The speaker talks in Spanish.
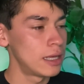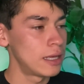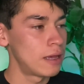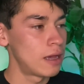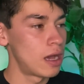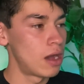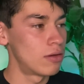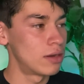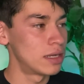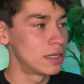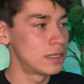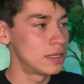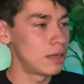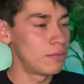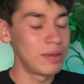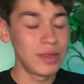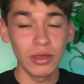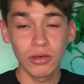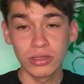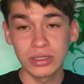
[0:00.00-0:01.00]
Ahora, el
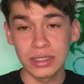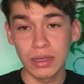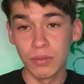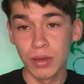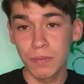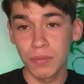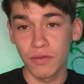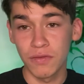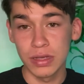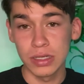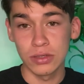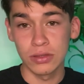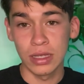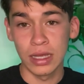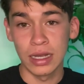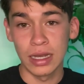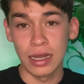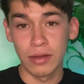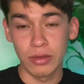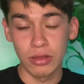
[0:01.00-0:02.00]
video está muy profesional,
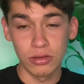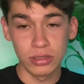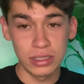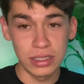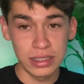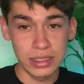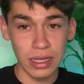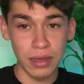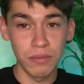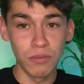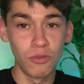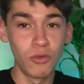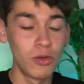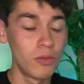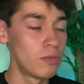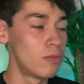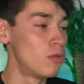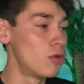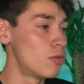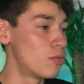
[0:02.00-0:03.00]
el video sí está muy,
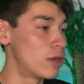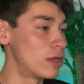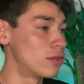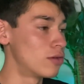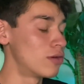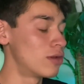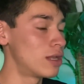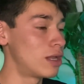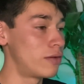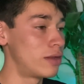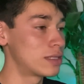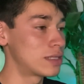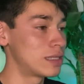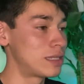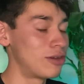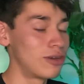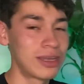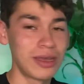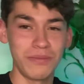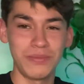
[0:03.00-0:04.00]
muy bueno. La verdad es que
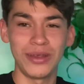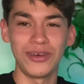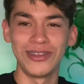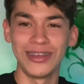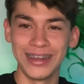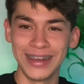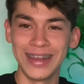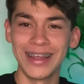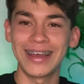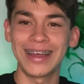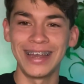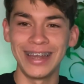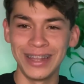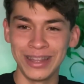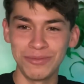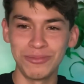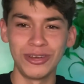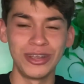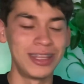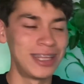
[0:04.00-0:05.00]
tengo que aplaudir a Carmen
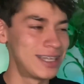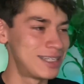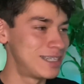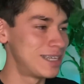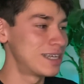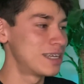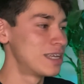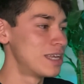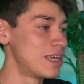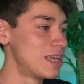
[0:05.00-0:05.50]
Polinesia.